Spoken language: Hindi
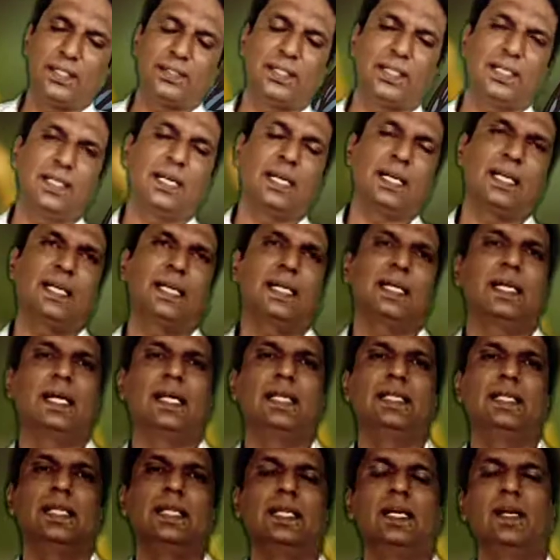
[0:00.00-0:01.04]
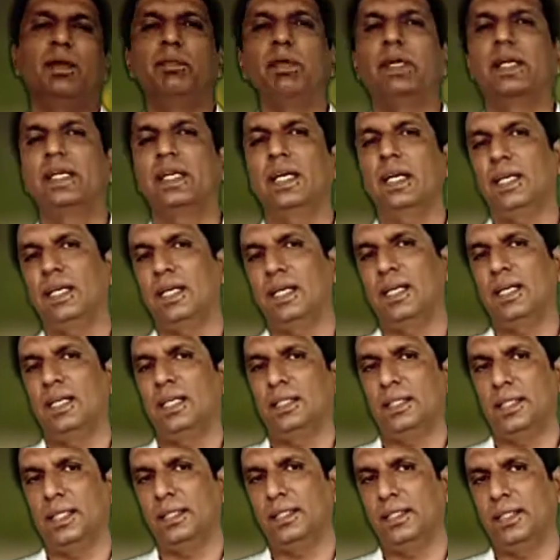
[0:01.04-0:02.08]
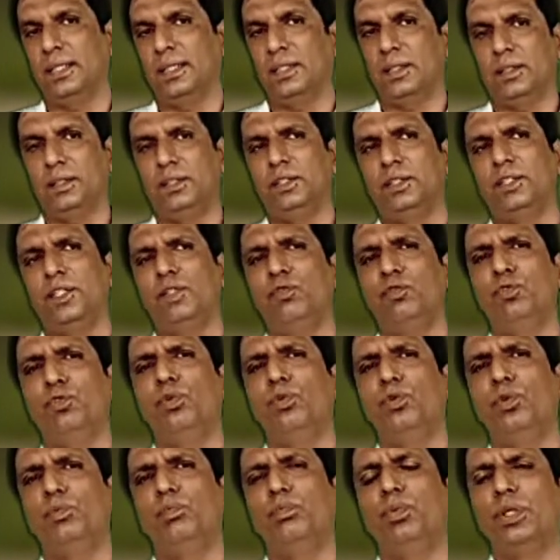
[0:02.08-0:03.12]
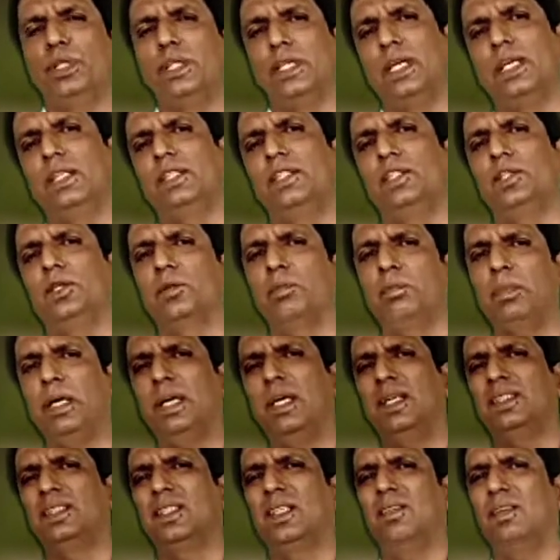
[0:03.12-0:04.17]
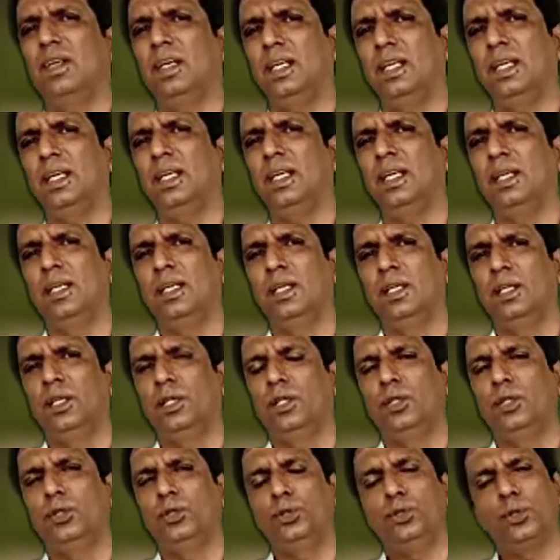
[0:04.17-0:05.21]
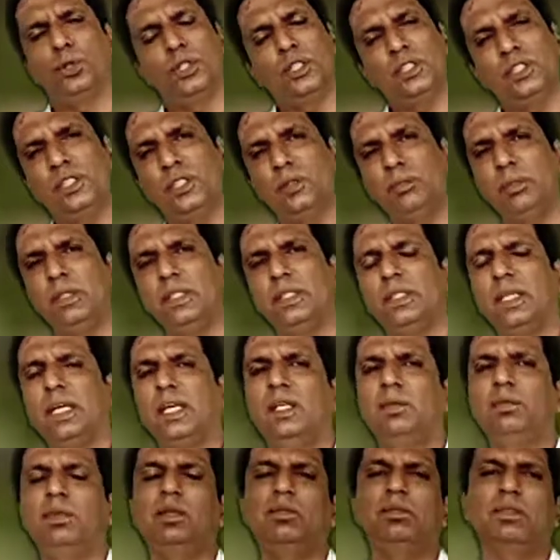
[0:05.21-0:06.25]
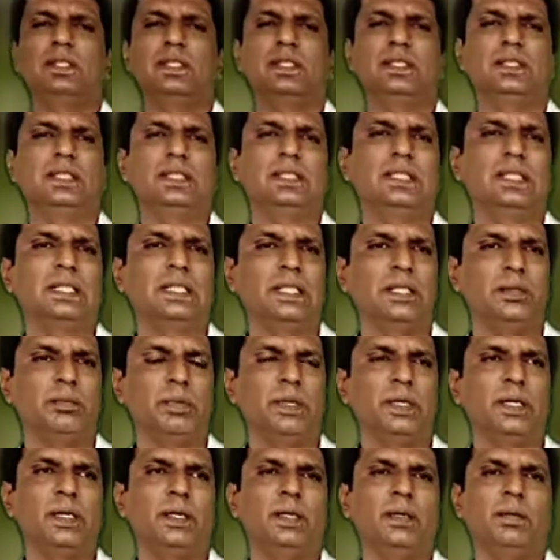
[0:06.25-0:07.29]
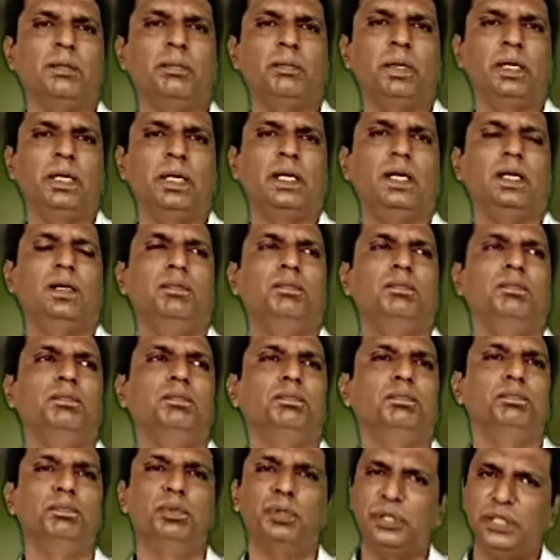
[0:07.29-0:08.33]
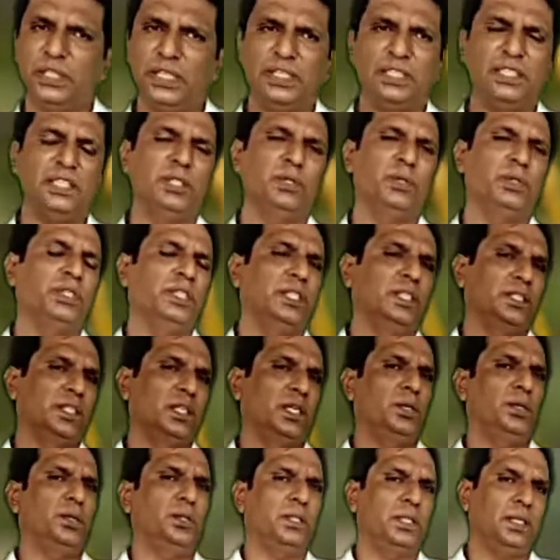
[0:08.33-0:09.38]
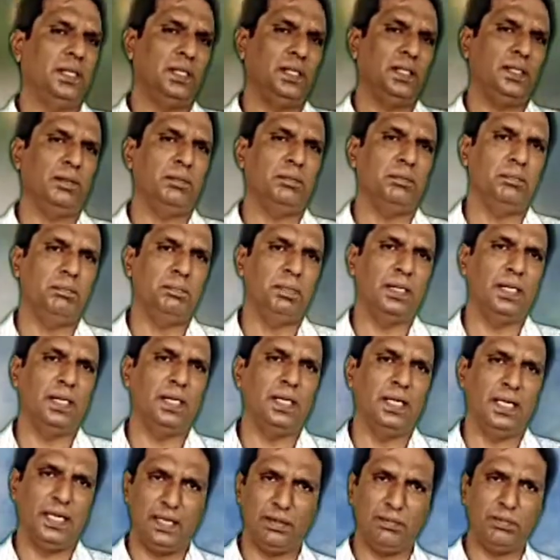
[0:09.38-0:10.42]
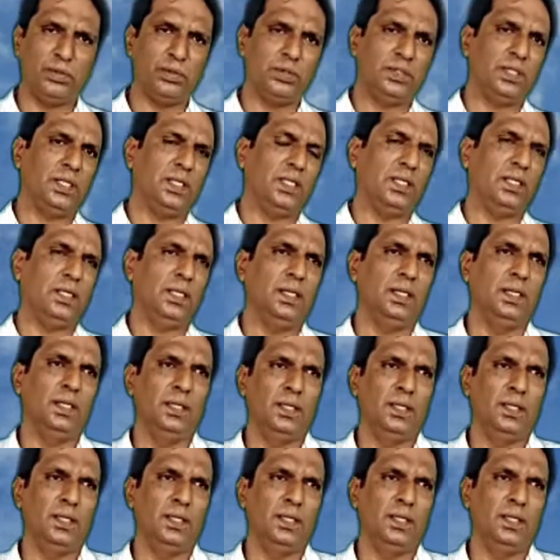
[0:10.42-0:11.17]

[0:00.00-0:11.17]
हासिल करने के लिए हमें क्या करना चाहिए ये वो बुनियादी और पहला सवाल है जो किसी भी तालब इम की ज़िंदगी में बड़ा बुनियादी नोयत का होता है बड़ा अहम होता है